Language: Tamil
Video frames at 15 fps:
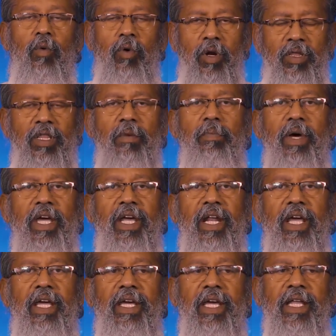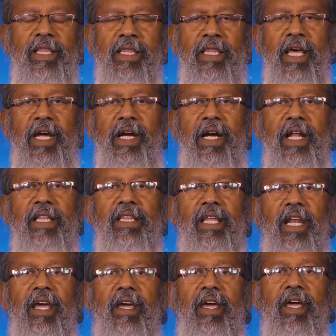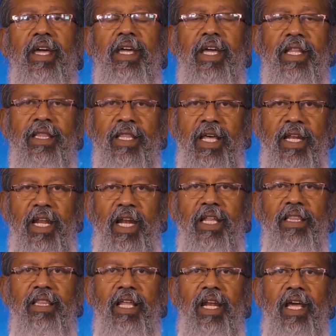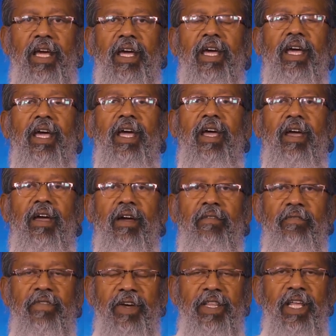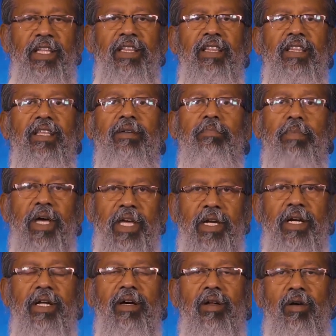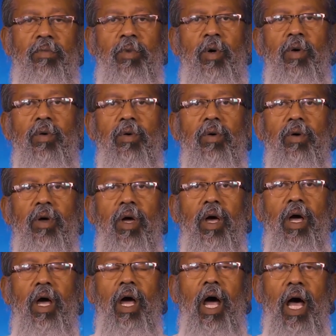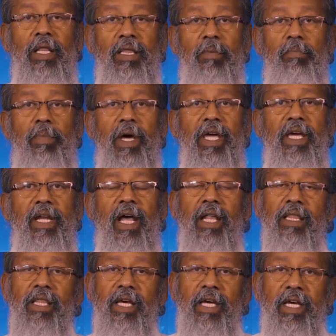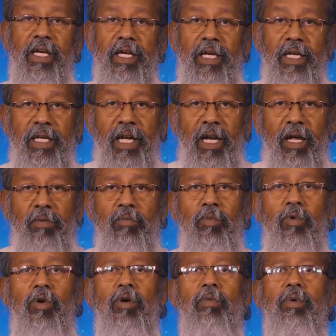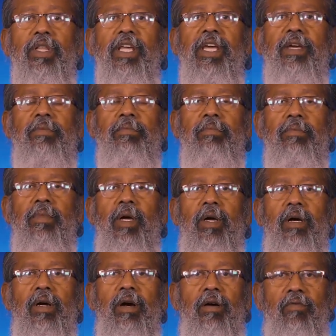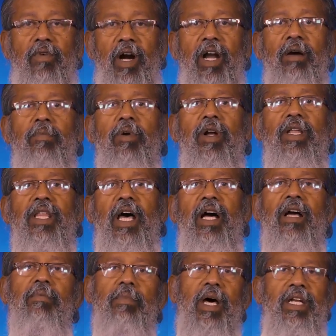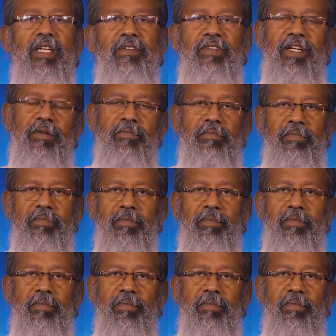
உளுந்தம் பயிரை எந்த இடத்திலே எந்த நிலத்திலே விதைத்து பயிரிடுகிறோமோ அந்த பயிர் அந்த நிலம் முழுவதையும் வளமுள்ளதாக மாற்றிவிடும்